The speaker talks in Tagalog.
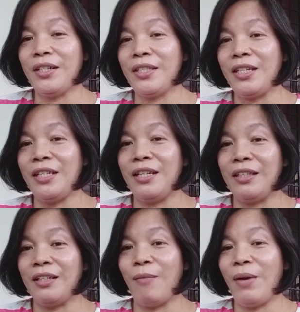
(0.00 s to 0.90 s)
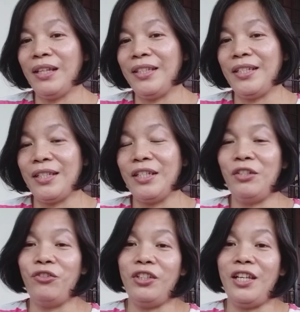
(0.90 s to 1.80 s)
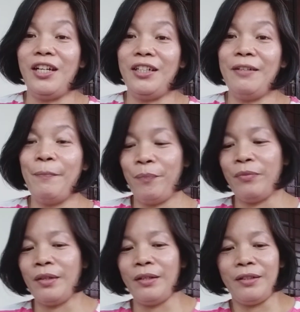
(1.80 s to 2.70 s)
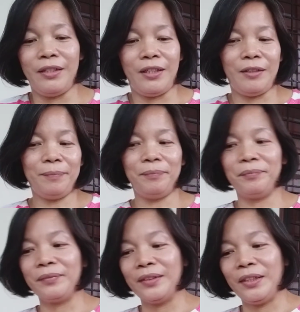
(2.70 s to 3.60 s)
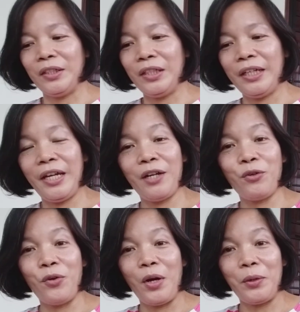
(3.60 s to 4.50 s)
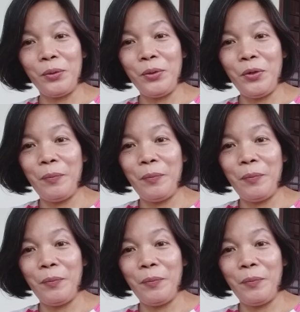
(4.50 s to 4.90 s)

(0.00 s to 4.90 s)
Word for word: asin at kamatis, ganun lang. Yan. Kaya kung ako,